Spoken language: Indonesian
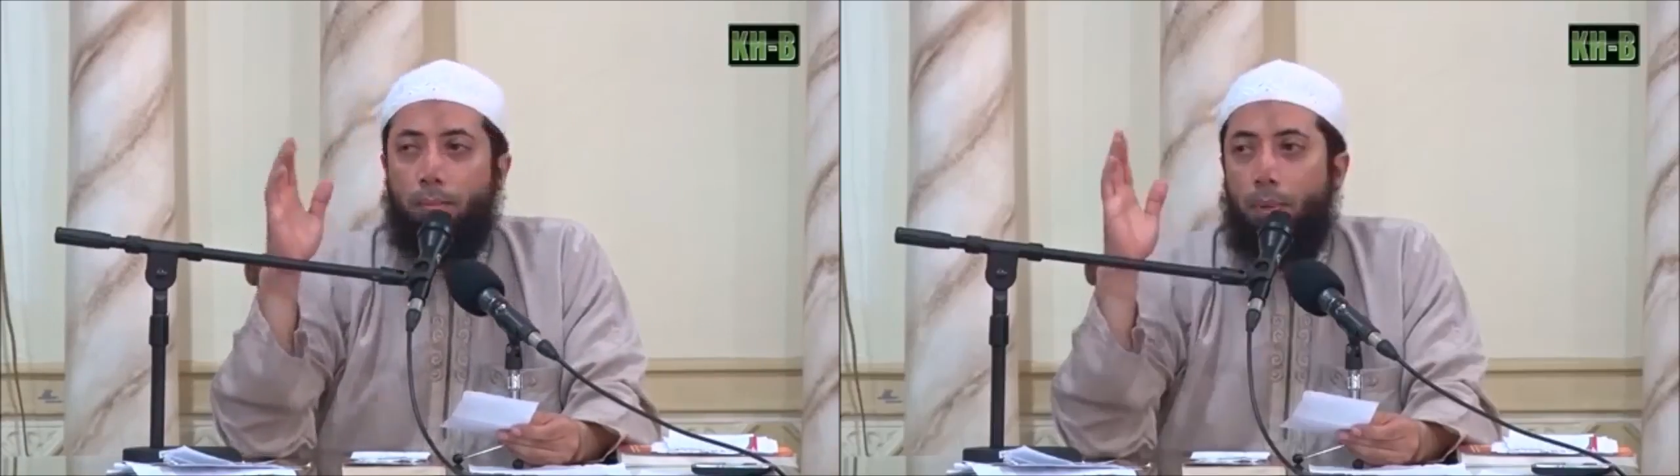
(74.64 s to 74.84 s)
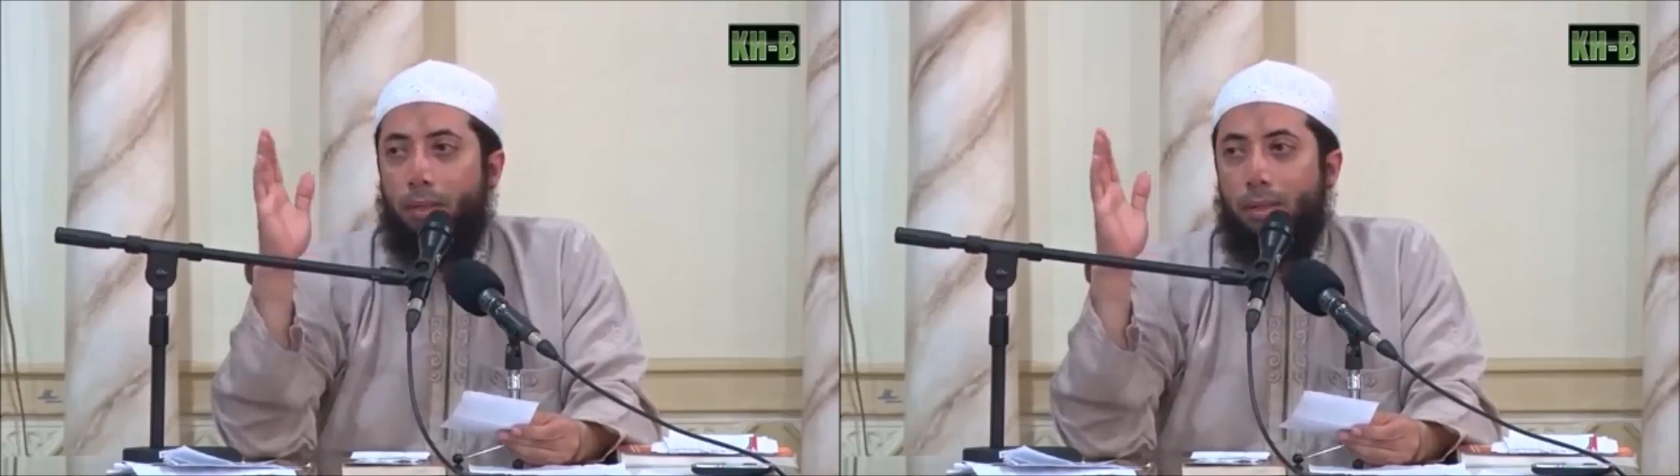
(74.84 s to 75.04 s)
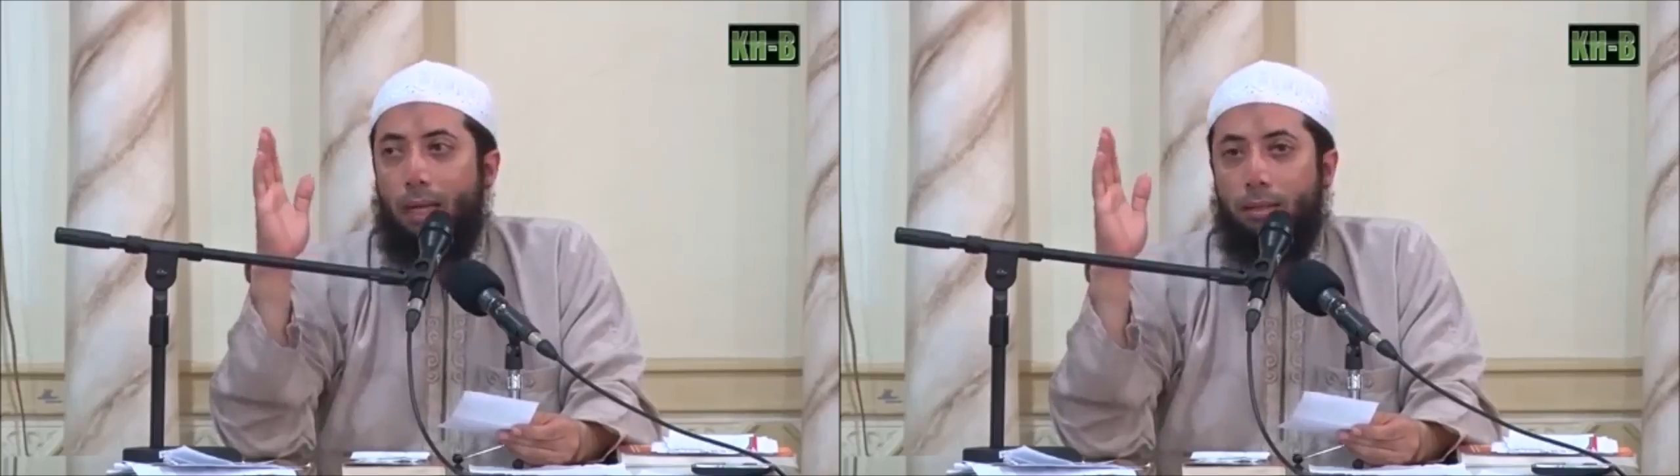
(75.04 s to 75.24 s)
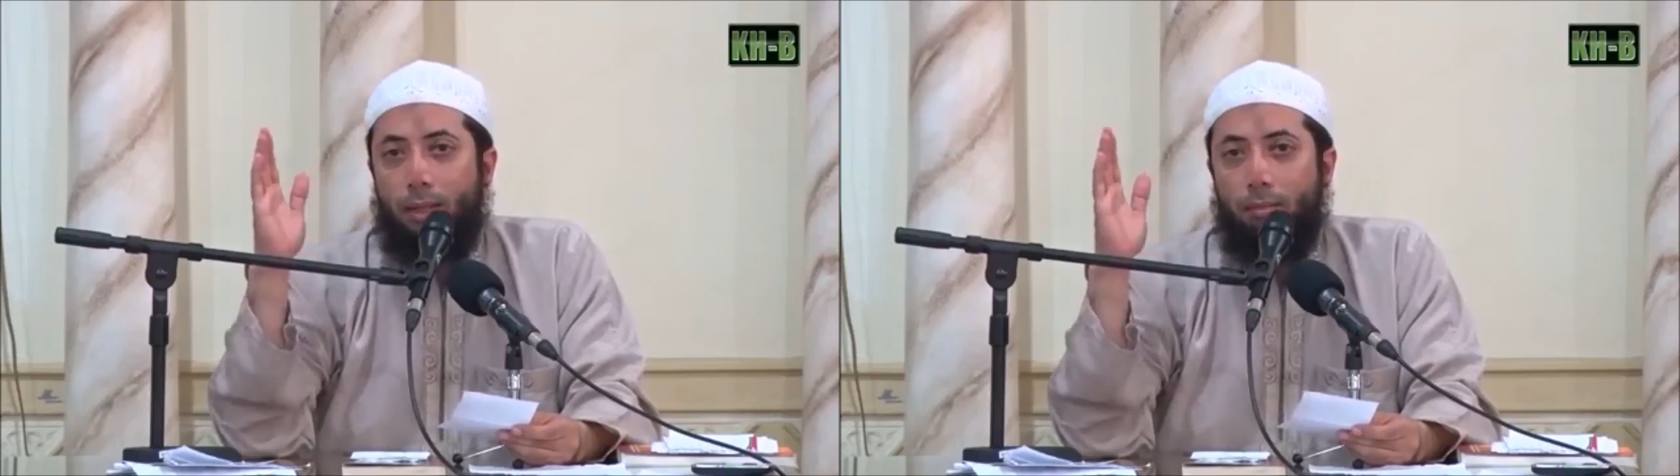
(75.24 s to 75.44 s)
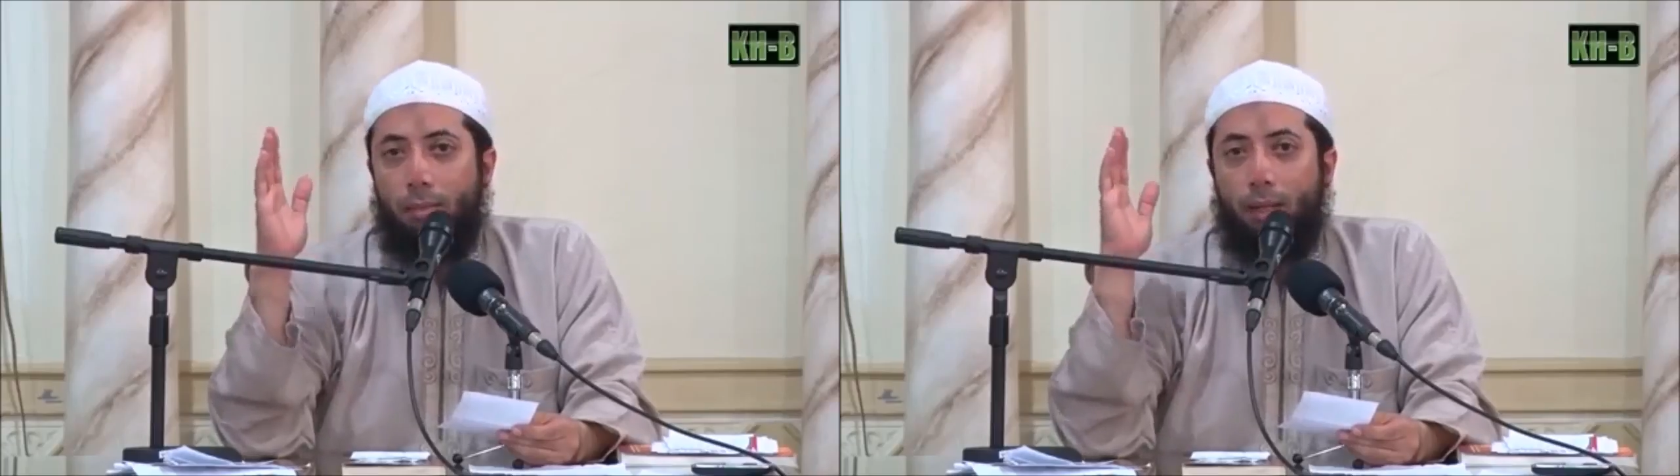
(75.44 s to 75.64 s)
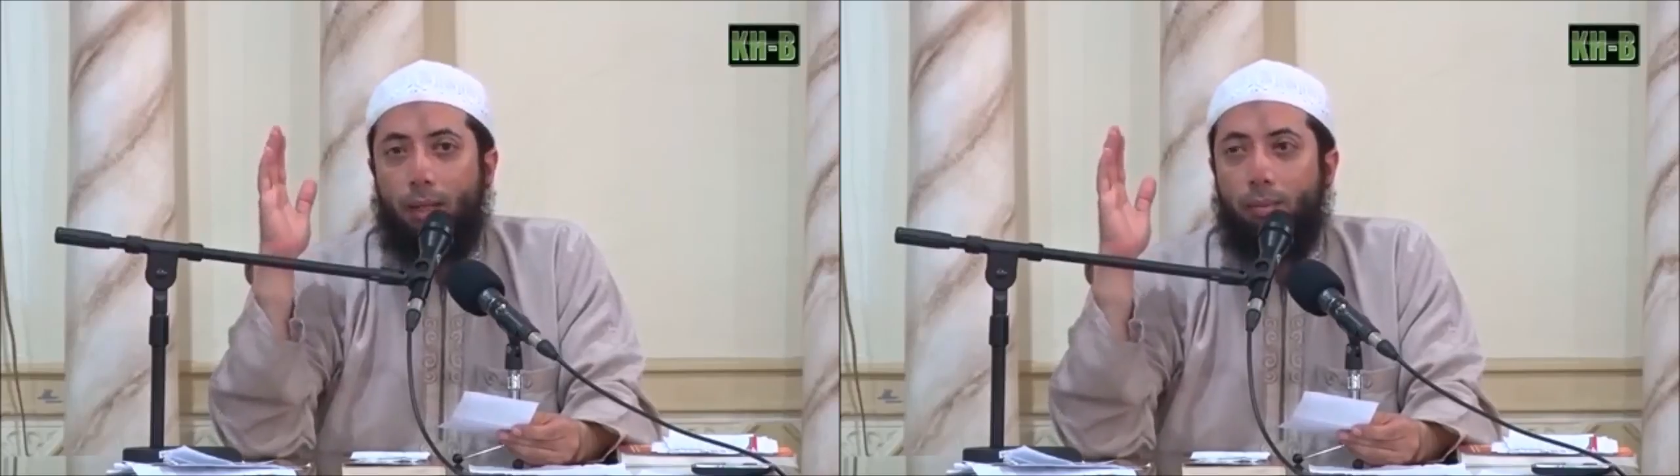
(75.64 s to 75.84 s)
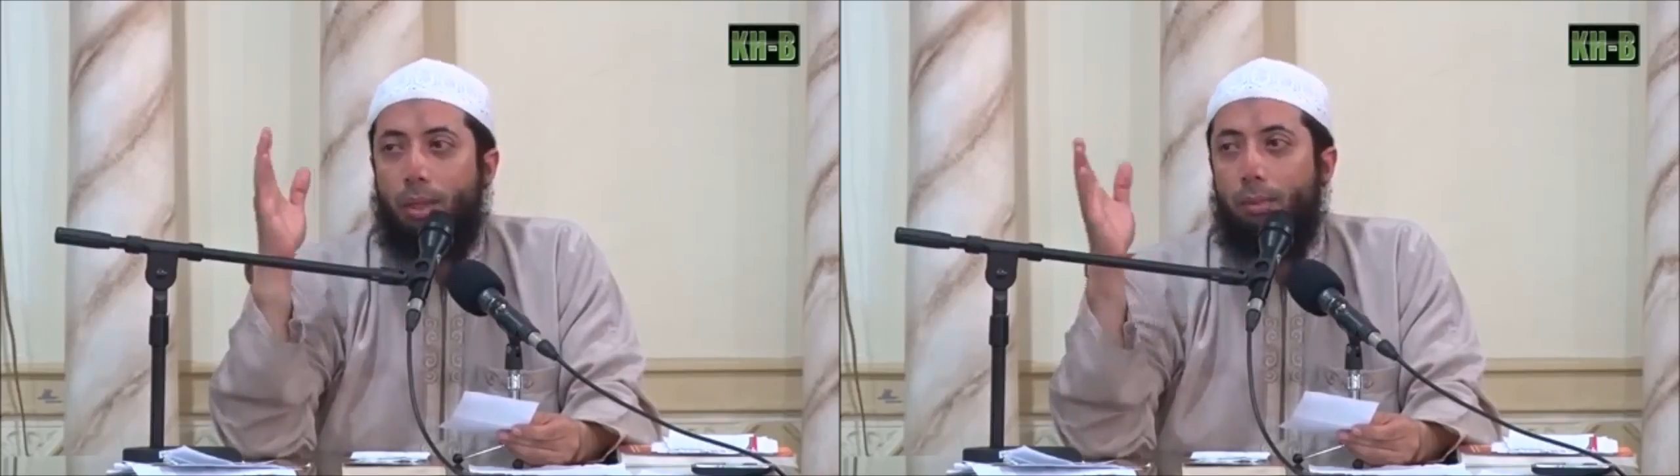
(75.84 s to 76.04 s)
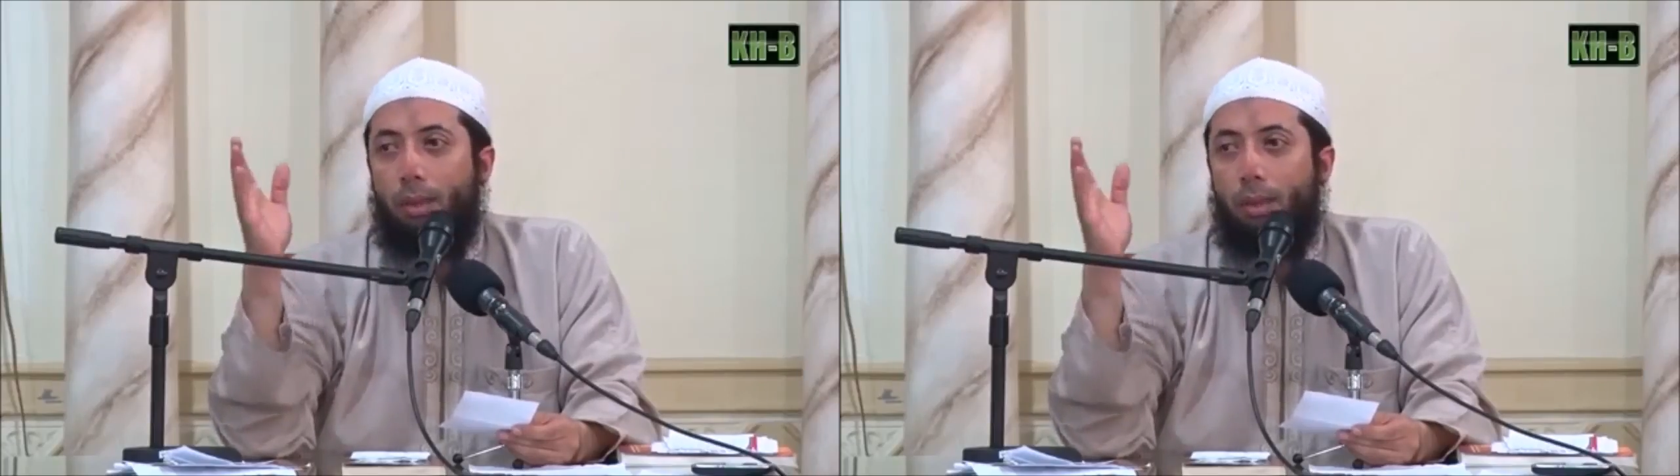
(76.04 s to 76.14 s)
Pas azan maghrib saya